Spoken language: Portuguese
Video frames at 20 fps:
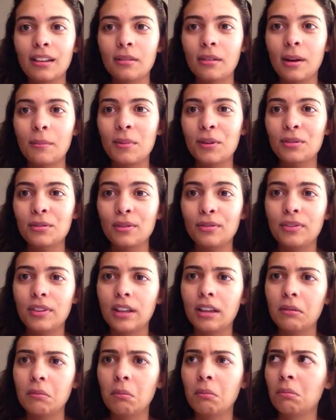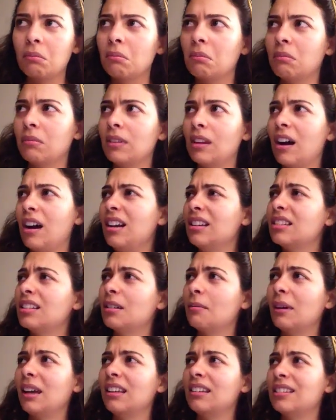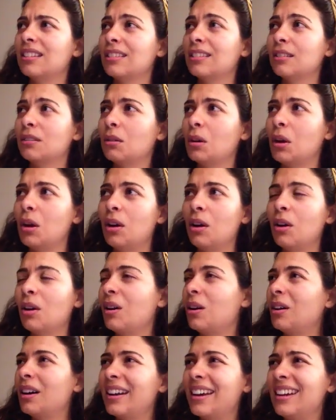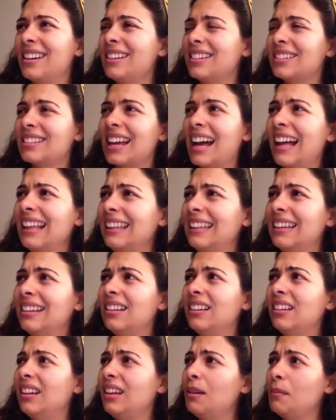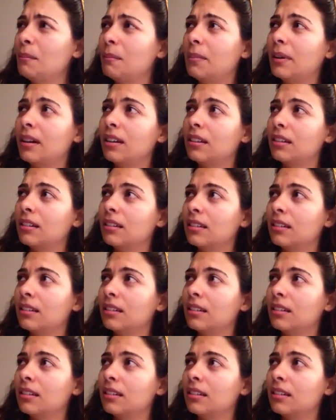A pessoa fica, nossa, mas organizada e limpa?